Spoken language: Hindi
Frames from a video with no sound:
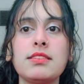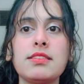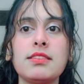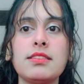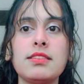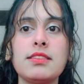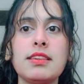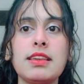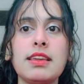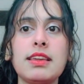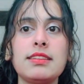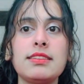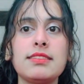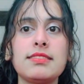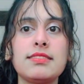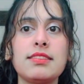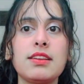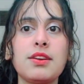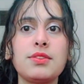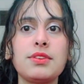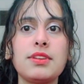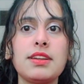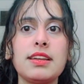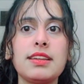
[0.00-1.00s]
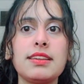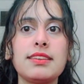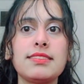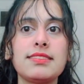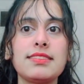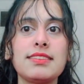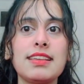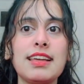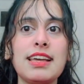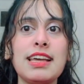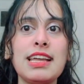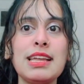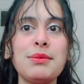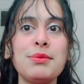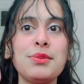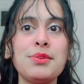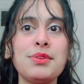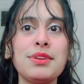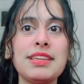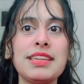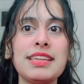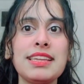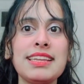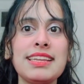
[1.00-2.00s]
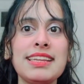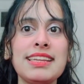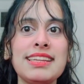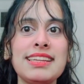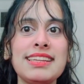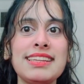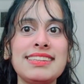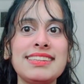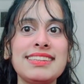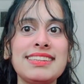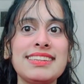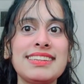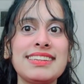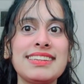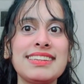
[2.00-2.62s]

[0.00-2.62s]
चेक दिस आउट गाइस आईब्रो किट